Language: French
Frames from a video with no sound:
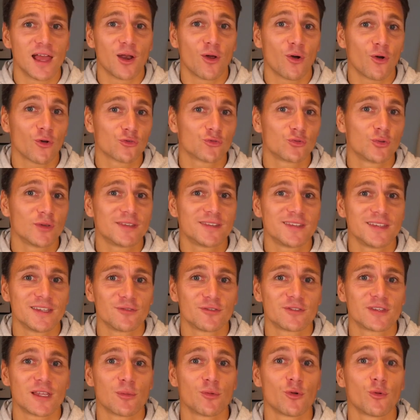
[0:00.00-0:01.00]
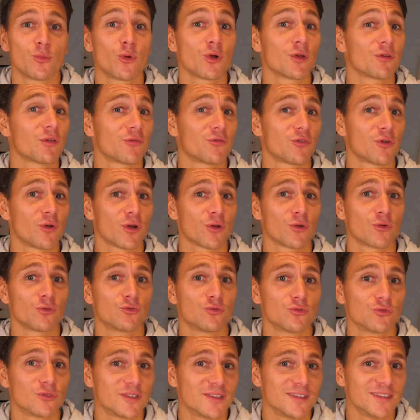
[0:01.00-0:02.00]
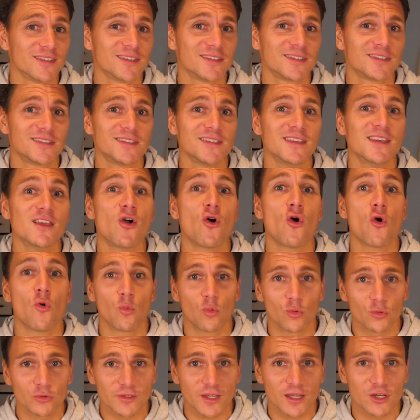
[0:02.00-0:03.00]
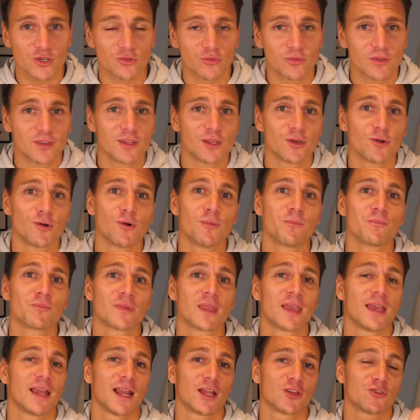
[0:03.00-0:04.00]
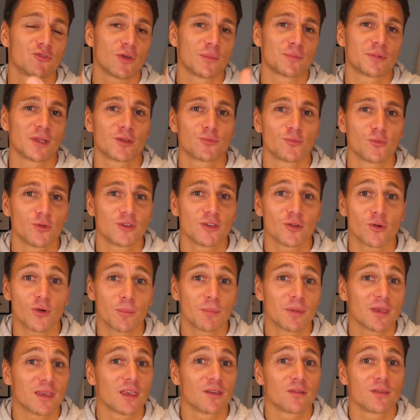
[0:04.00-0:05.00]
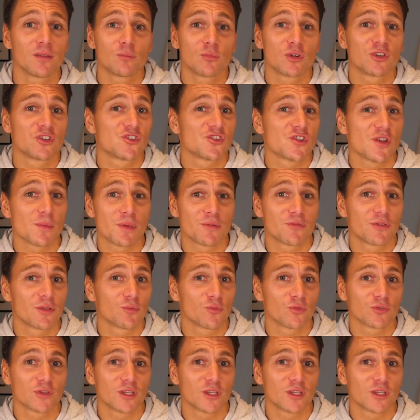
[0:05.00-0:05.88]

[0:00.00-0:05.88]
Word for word: Alors ensuite, inévitablement, il va falloir que tu t'inities au montage vidéo. Et là, tu vas peut-être me dire, ouais, mais Kevin, moi, j'ai jamais fait de